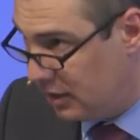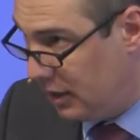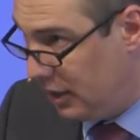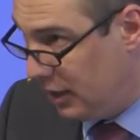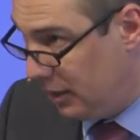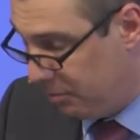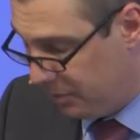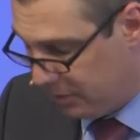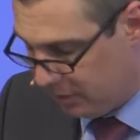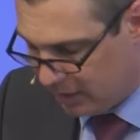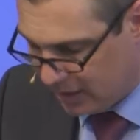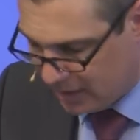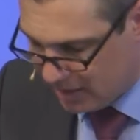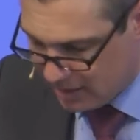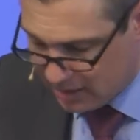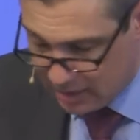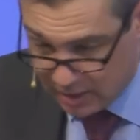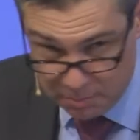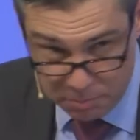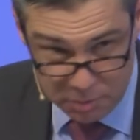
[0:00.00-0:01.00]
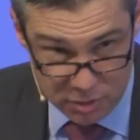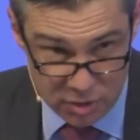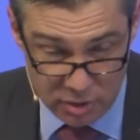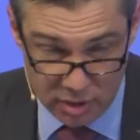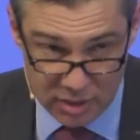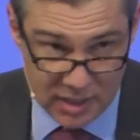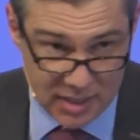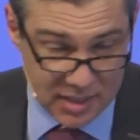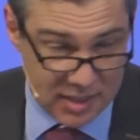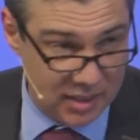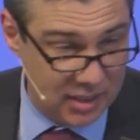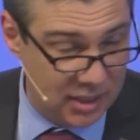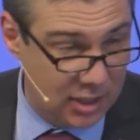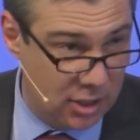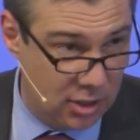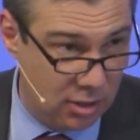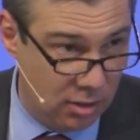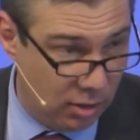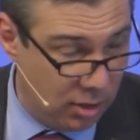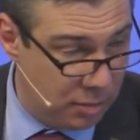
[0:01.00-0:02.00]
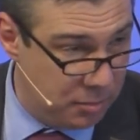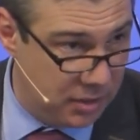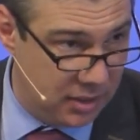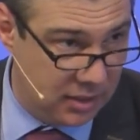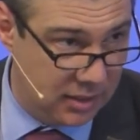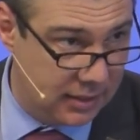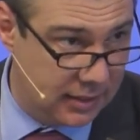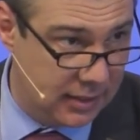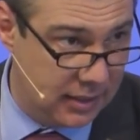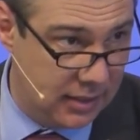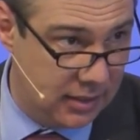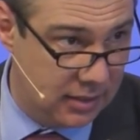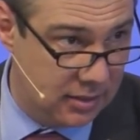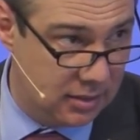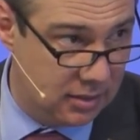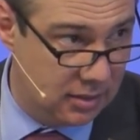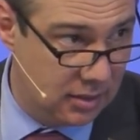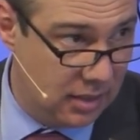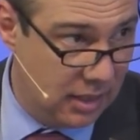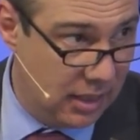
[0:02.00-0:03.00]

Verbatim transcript: gibt. Und das ist jetzt besonders an die Gläubigen gerichtet.